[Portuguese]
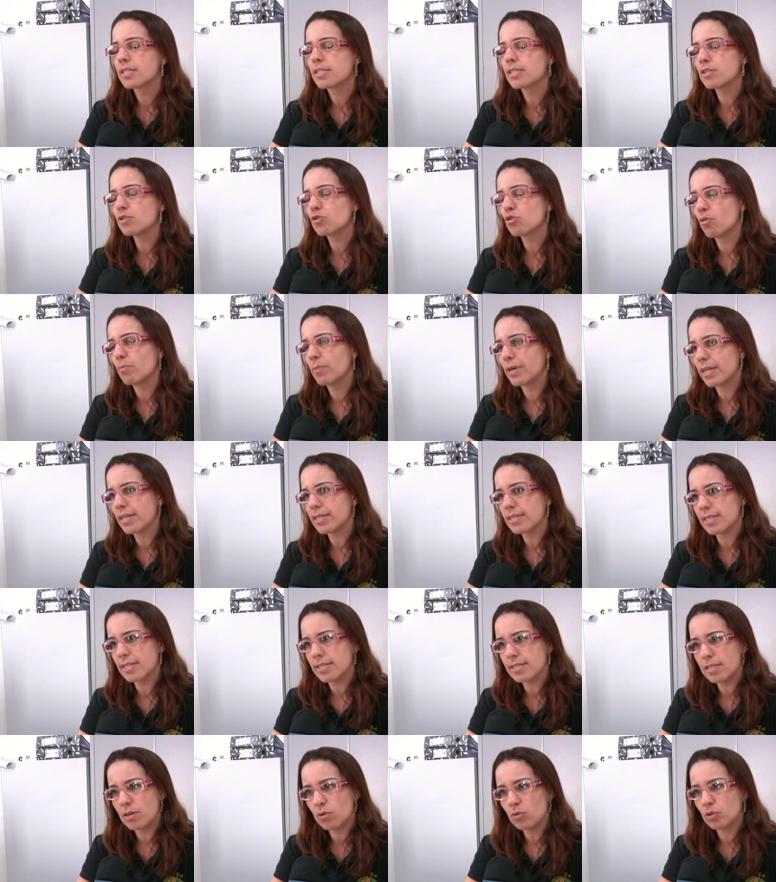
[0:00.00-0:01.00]
se souber a
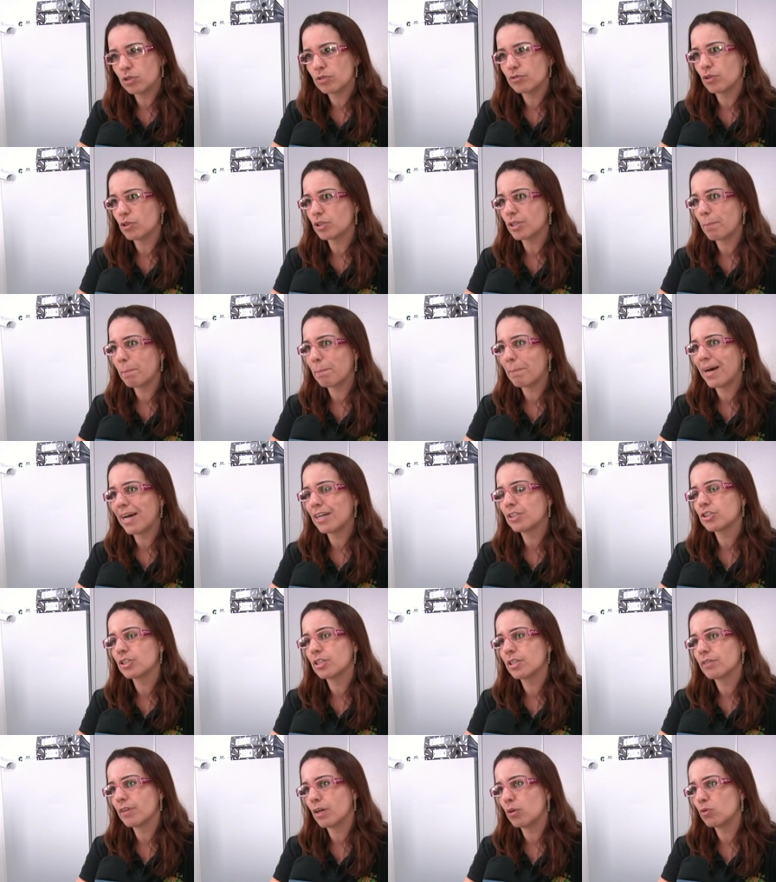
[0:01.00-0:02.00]
sessão onde vota,
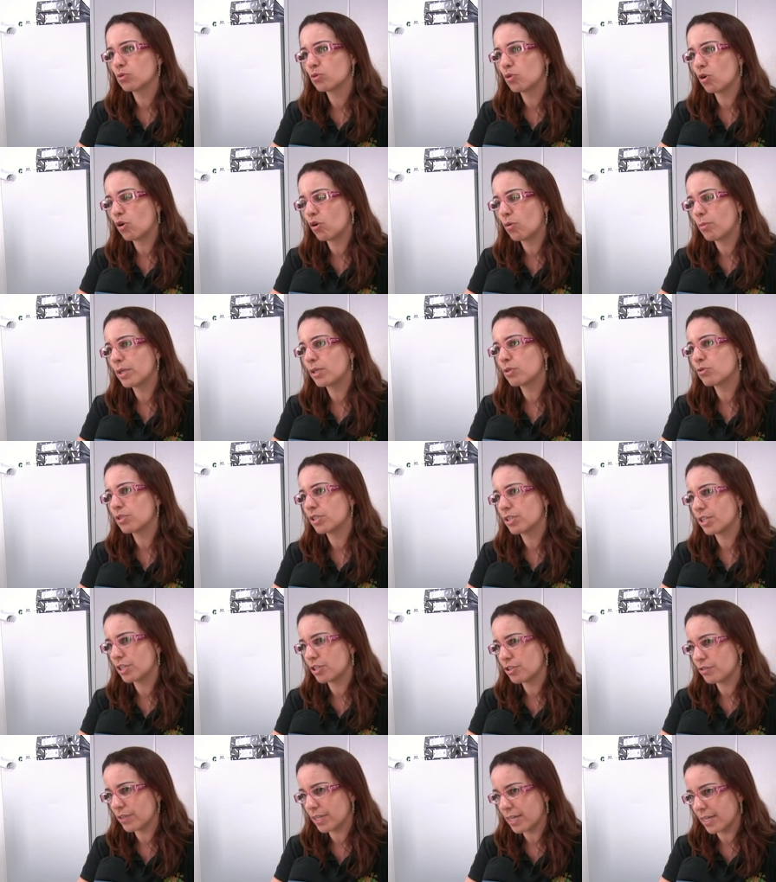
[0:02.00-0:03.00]
basta levar um documento de
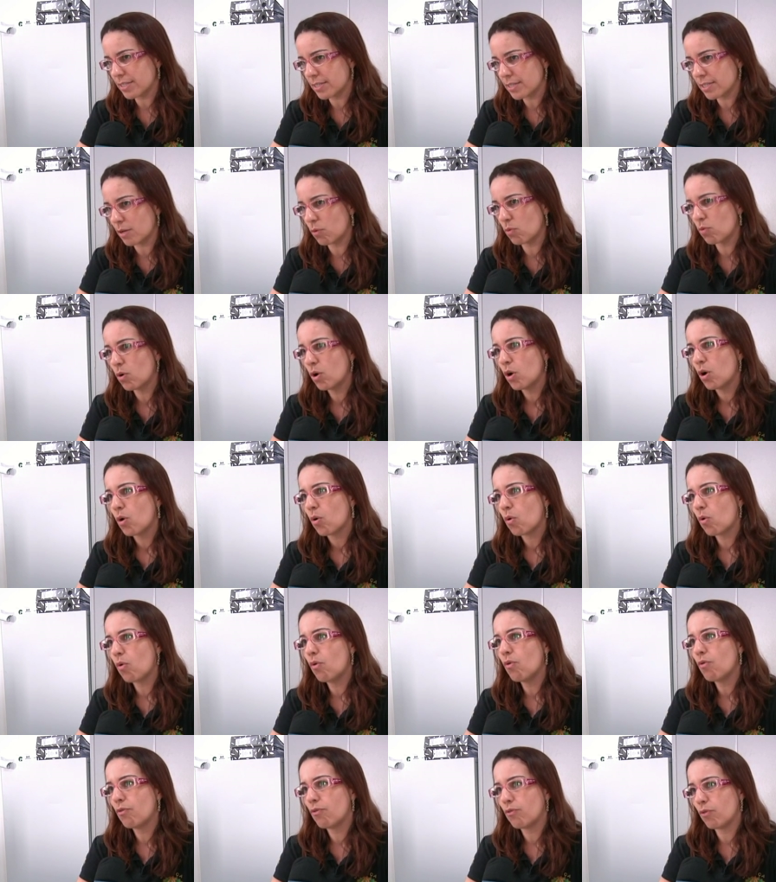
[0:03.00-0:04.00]
identificação
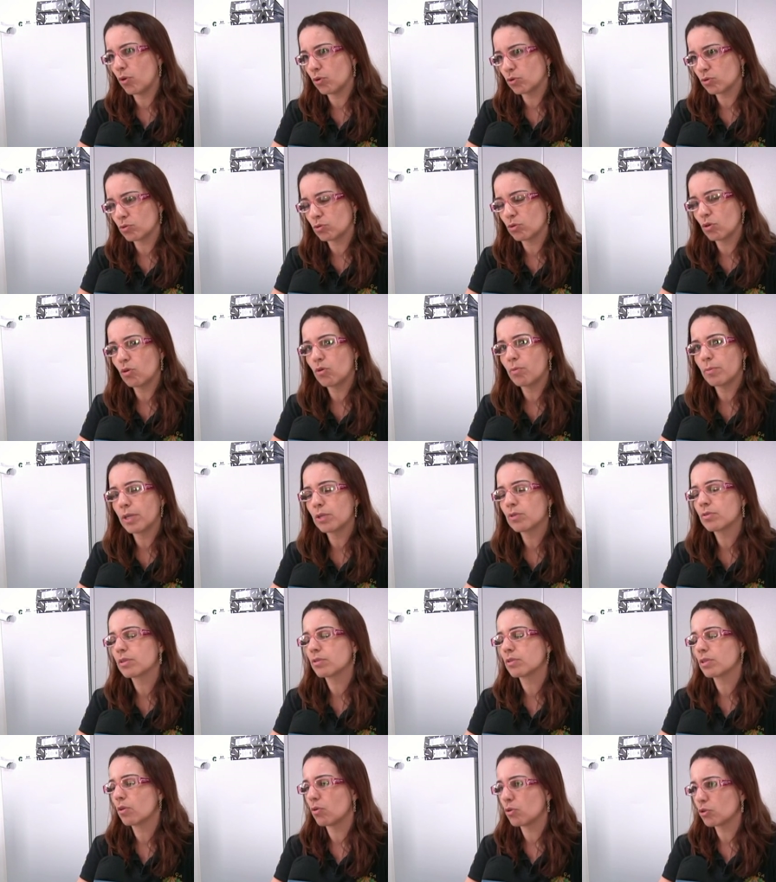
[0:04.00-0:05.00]
com foto, um
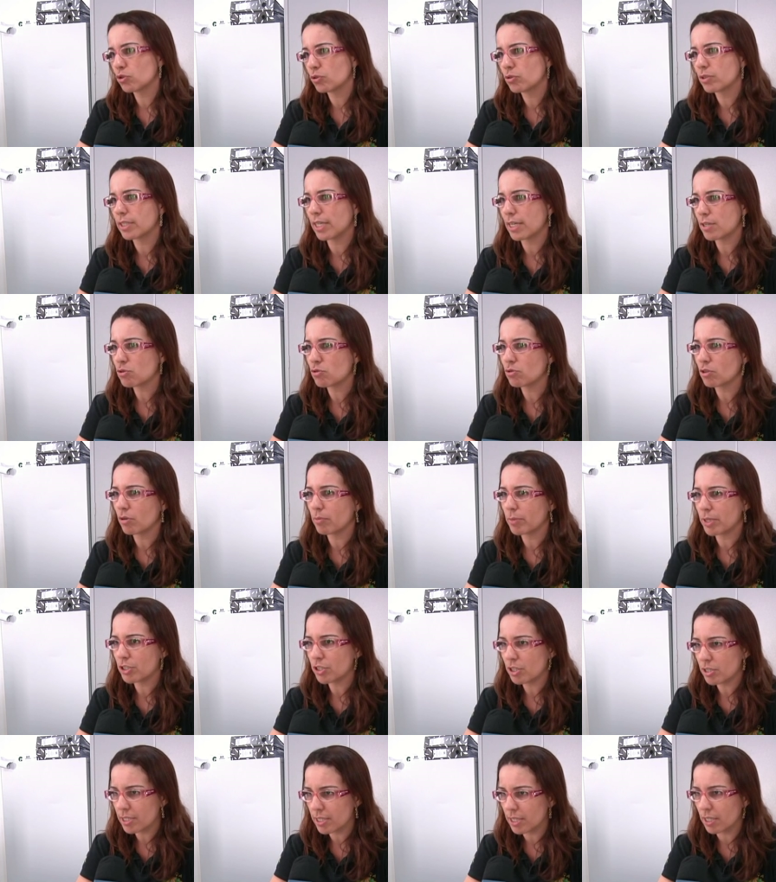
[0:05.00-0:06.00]
documento, lógico,
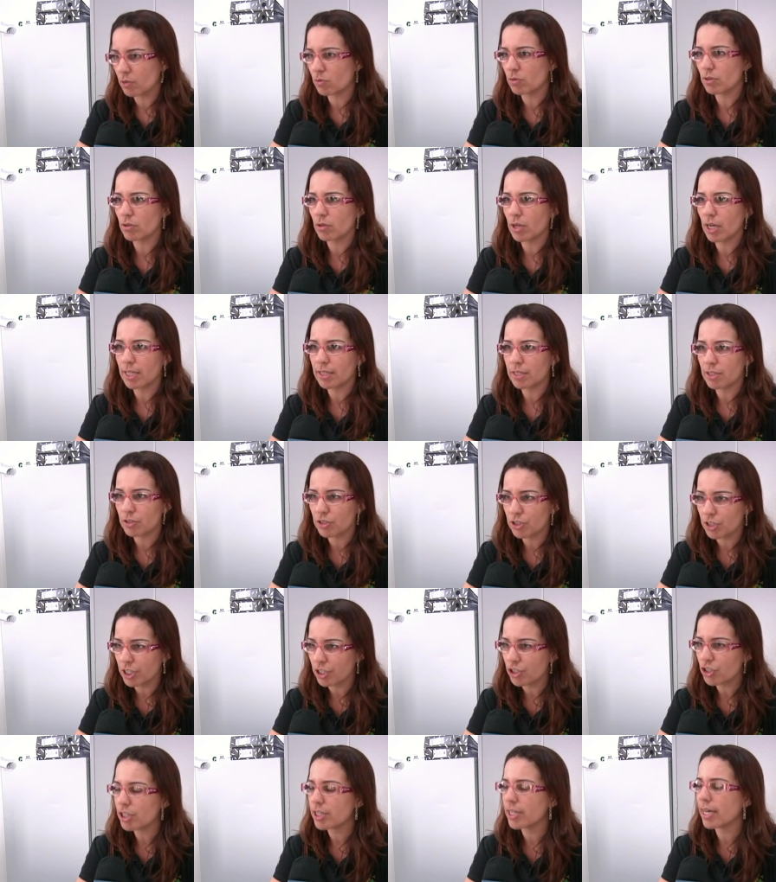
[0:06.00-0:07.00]
nacionalmente aceito. Então, carteira
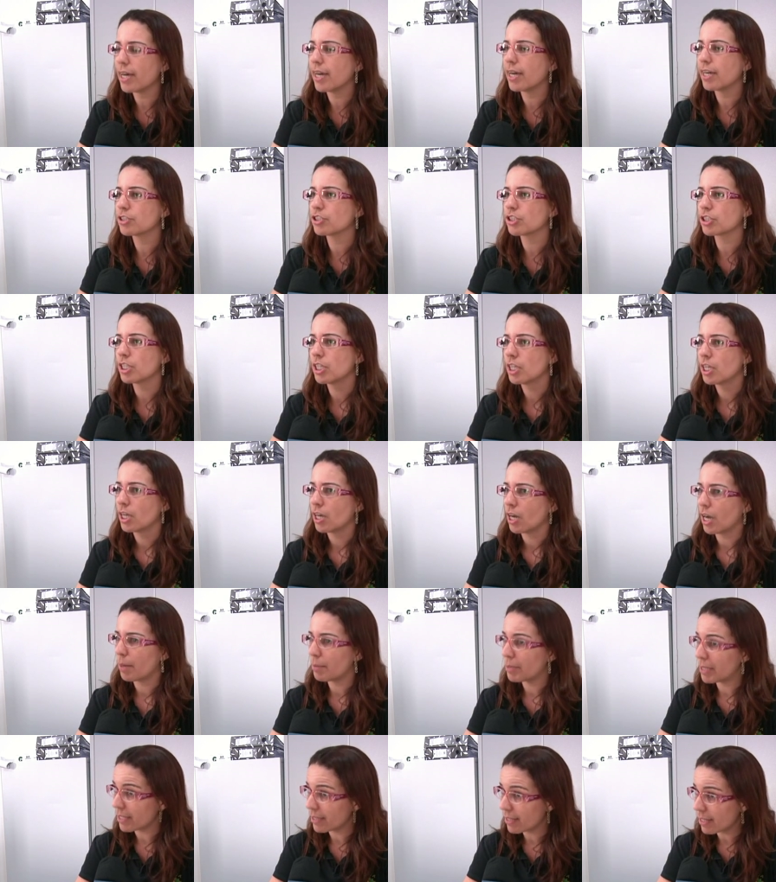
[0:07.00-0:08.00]
de identidade,
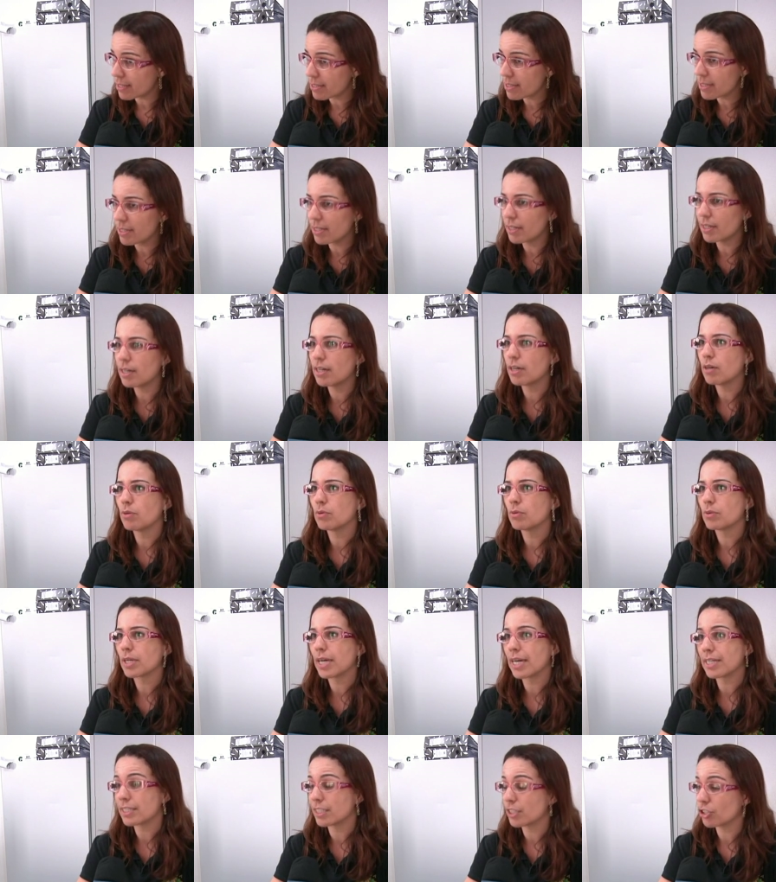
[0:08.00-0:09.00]

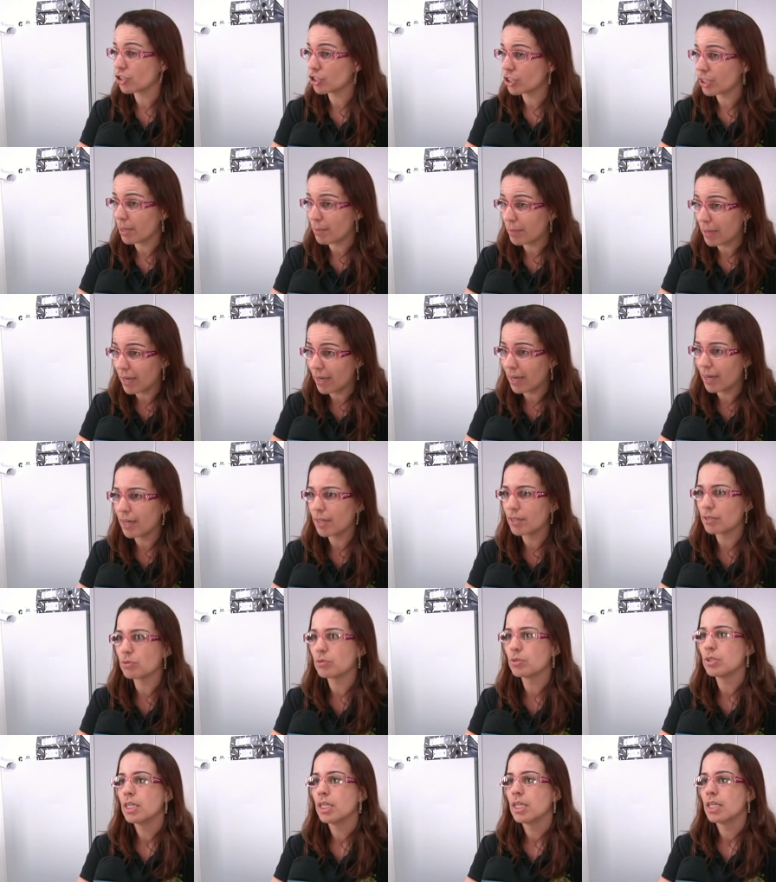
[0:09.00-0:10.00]
habilitação, carteira de
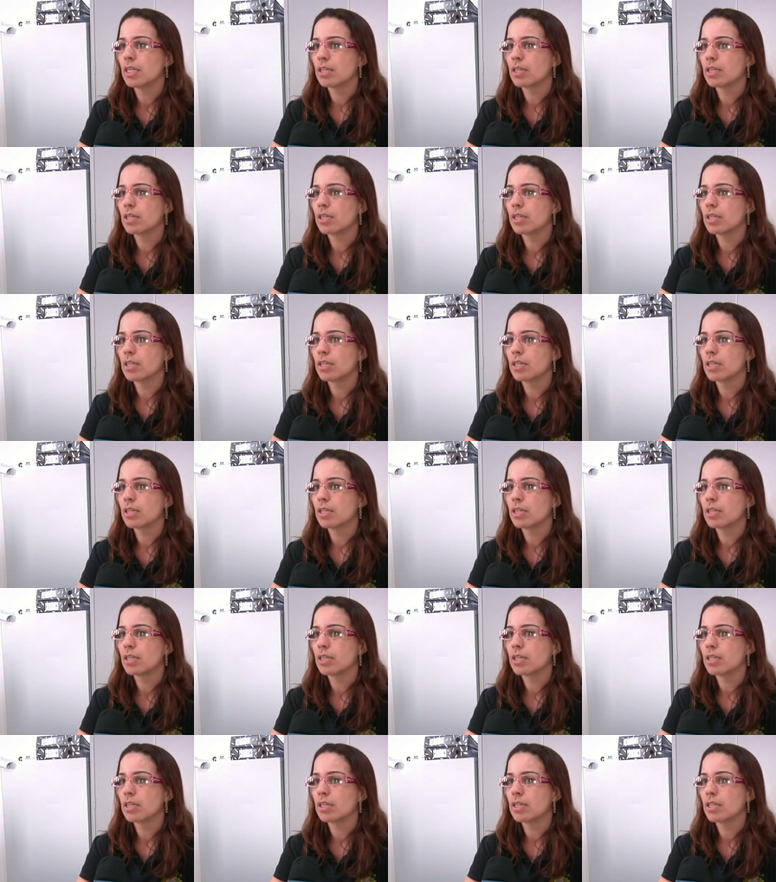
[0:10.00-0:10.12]
trabalho.